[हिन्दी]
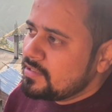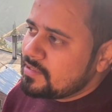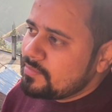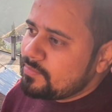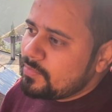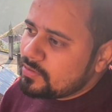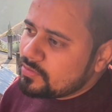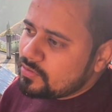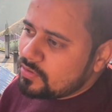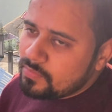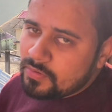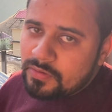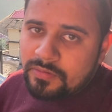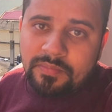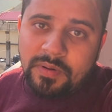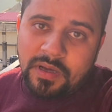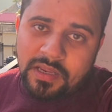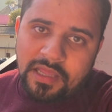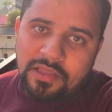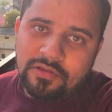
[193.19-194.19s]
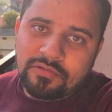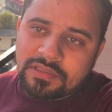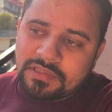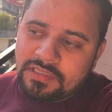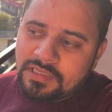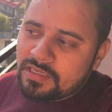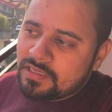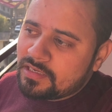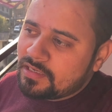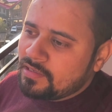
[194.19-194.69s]
शिमला तो अभी भी भरा ही हुआ
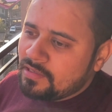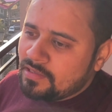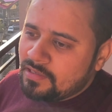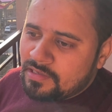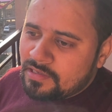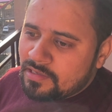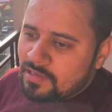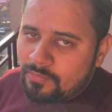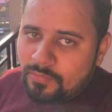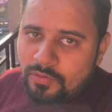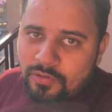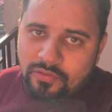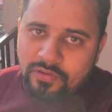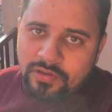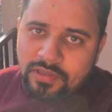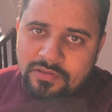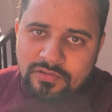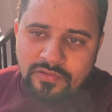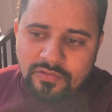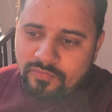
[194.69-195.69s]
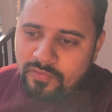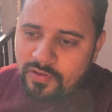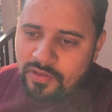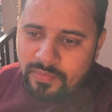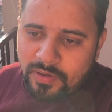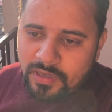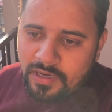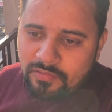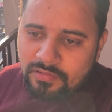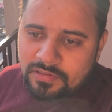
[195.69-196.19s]
था यार हम लोगों के लिए तो
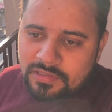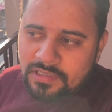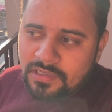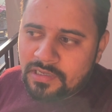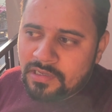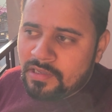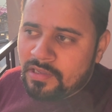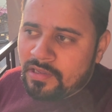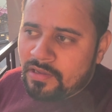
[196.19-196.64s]
वही भरा हुआ था